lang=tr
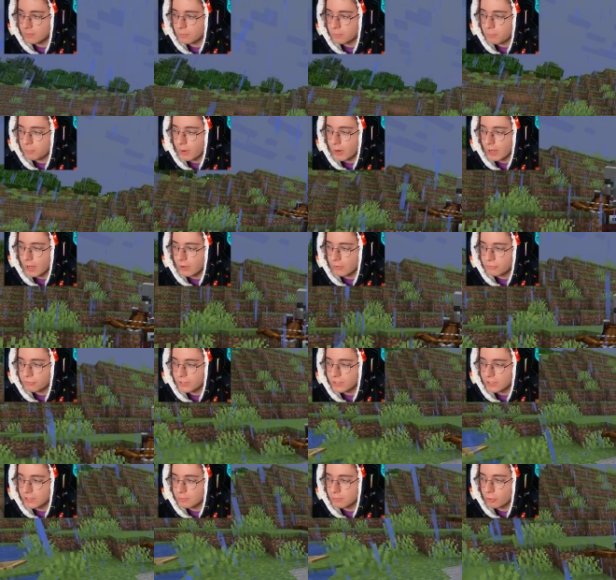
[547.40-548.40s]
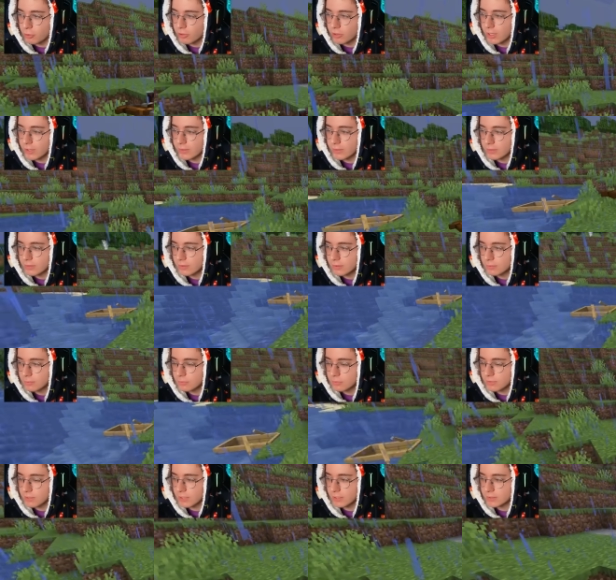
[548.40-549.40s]
bayağı fil gibi olan.
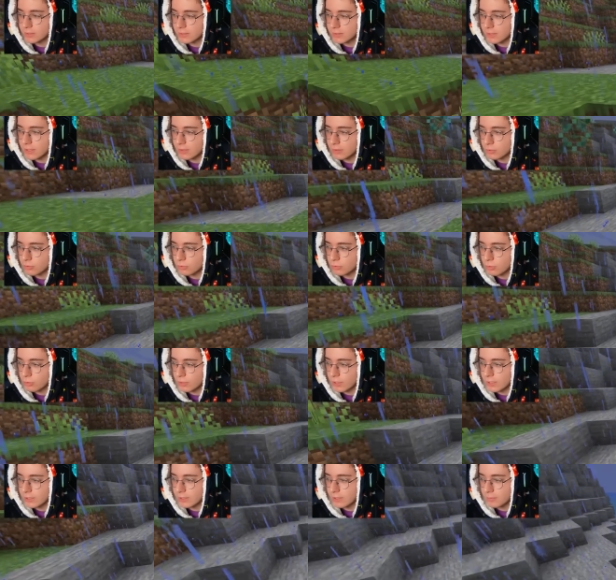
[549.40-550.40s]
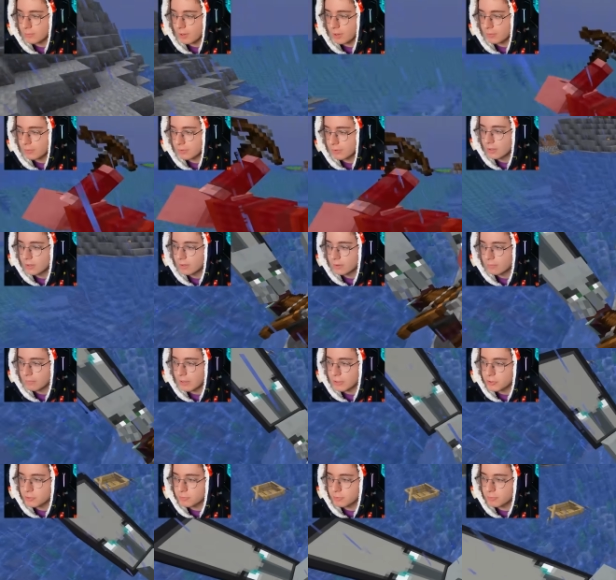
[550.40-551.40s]
Bunlar zaten kolay yem abi.
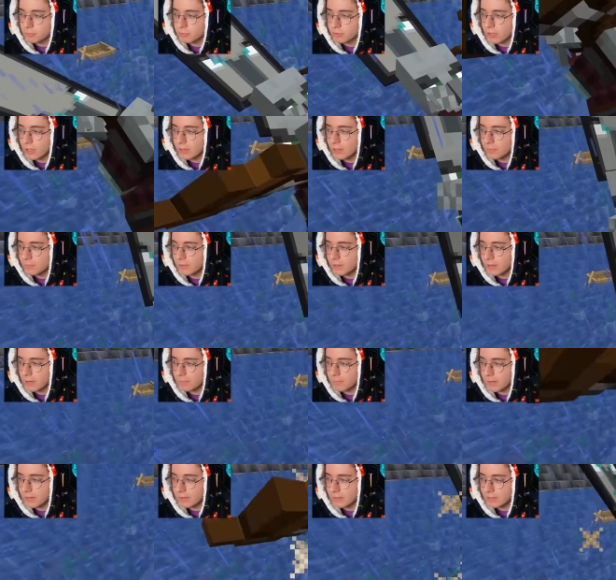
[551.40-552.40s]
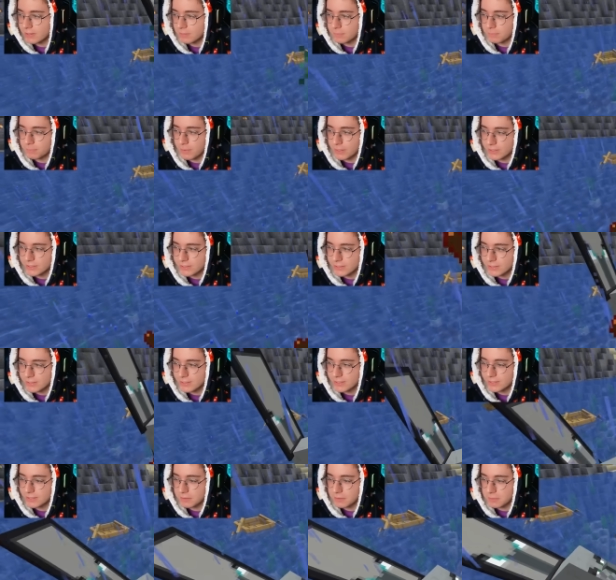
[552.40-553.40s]
Ben şimdi bunlarla beraber baskını
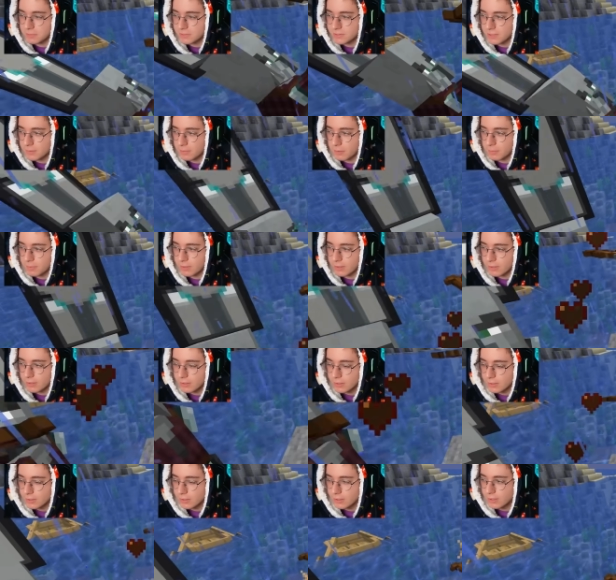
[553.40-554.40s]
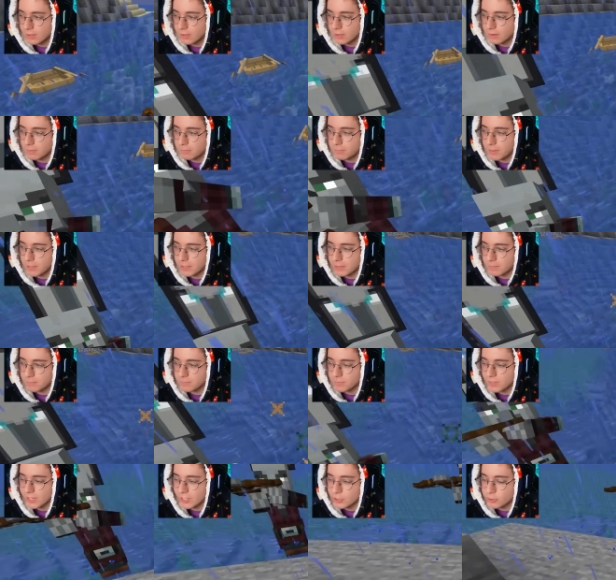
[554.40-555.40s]
istememin sebebi benim
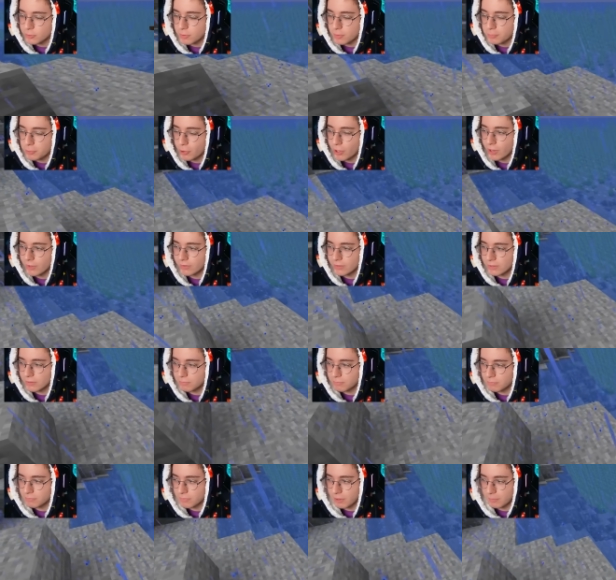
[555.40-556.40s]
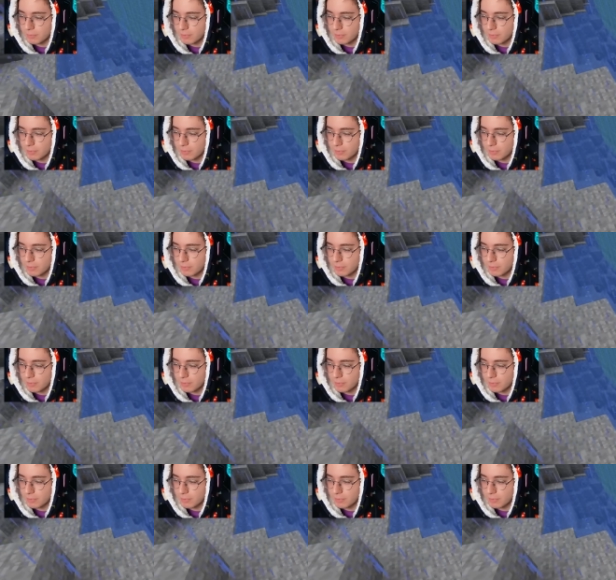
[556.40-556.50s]
tecrübe puanımla